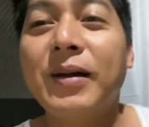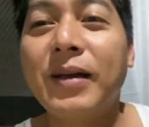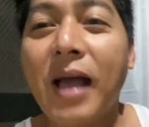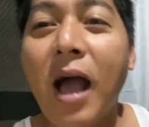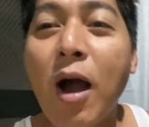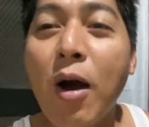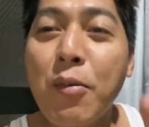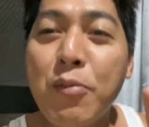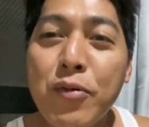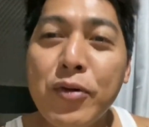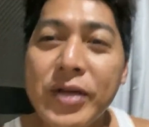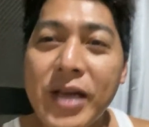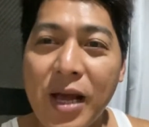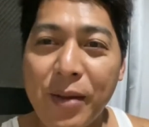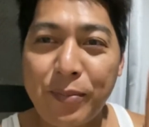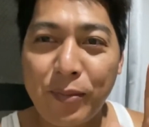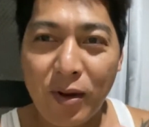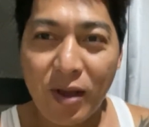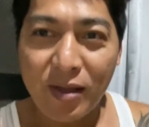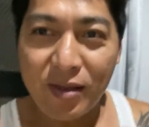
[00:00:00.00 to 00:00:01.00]
Ako muna
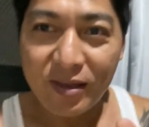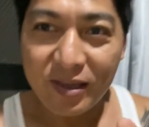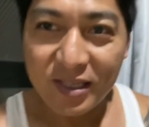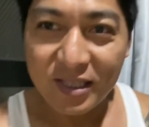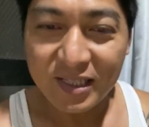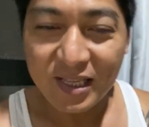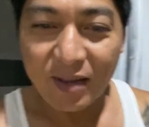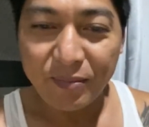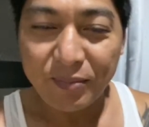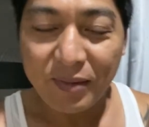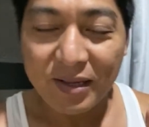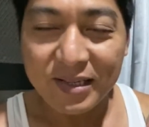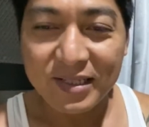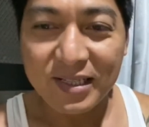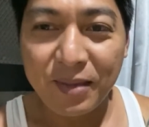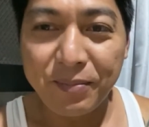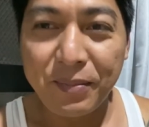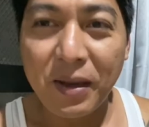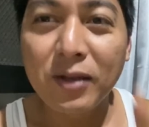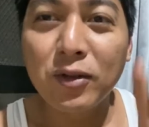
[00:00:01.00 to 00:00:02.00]
po ay stop
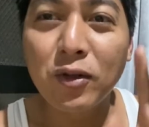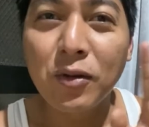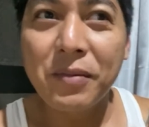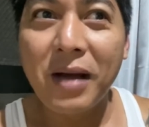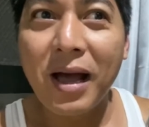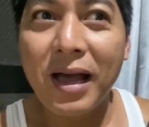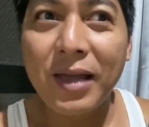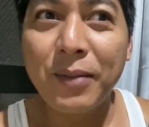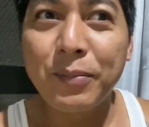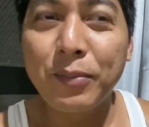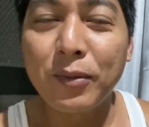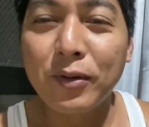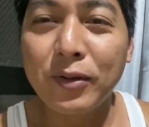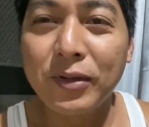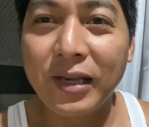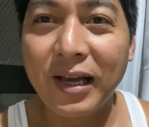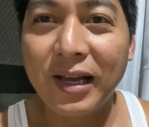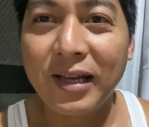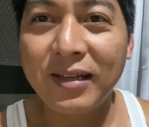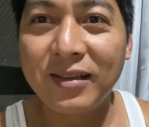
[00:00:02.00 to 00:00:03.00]
kasi pag tumae po
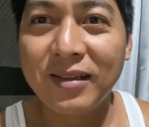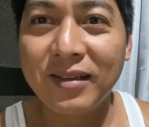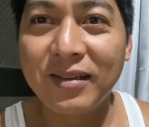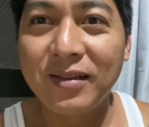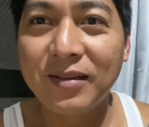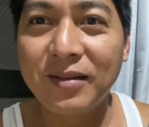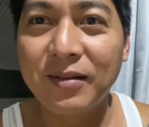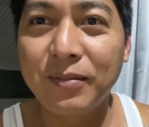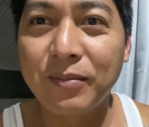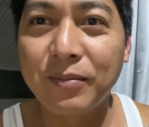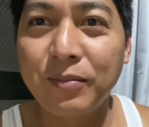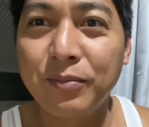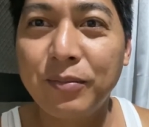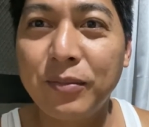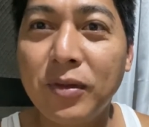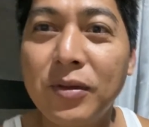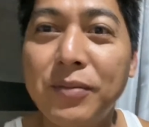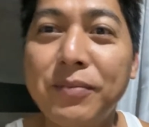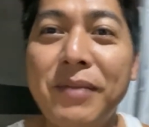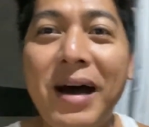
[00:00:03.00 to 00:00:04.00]
yan,
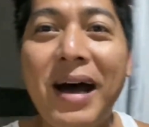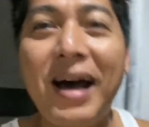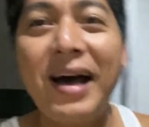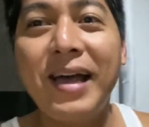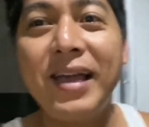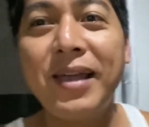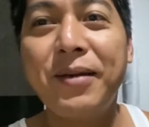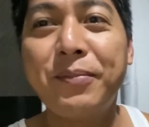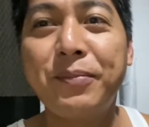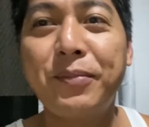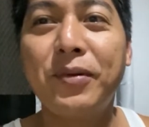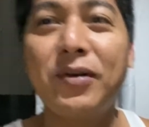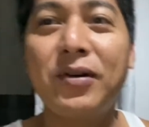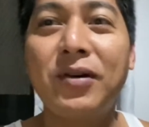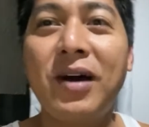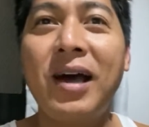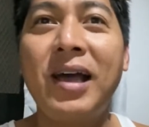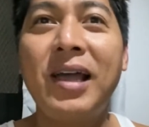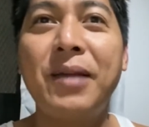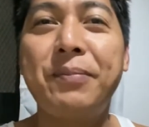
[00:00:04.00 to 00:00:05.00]
buong bahay po
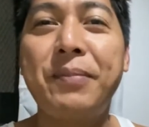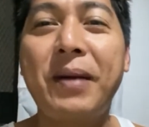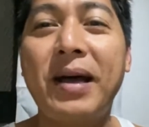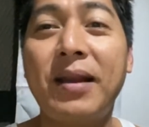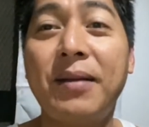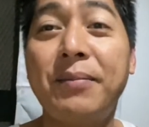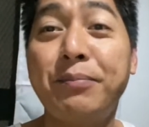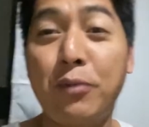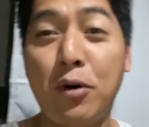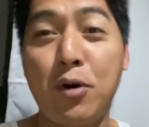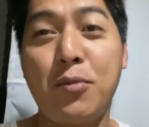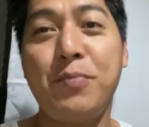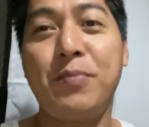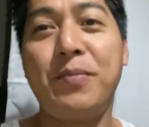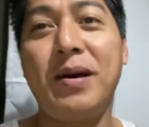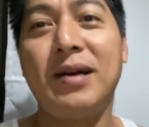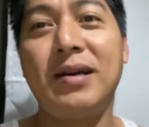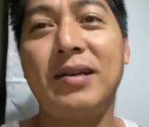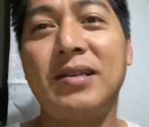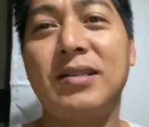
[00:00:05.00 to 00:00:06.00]
ay parang bomba.